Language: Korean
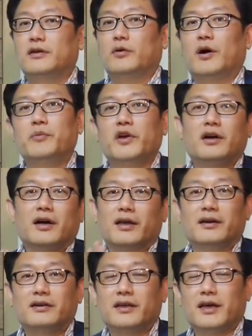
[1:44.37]

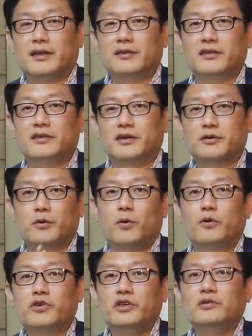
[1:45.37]
완벽하게 그렇게 안 되더라도
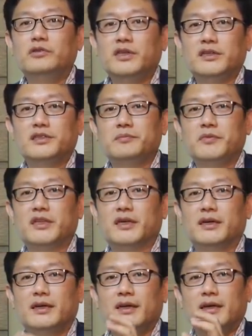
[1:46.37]
그 기운이 있습니다.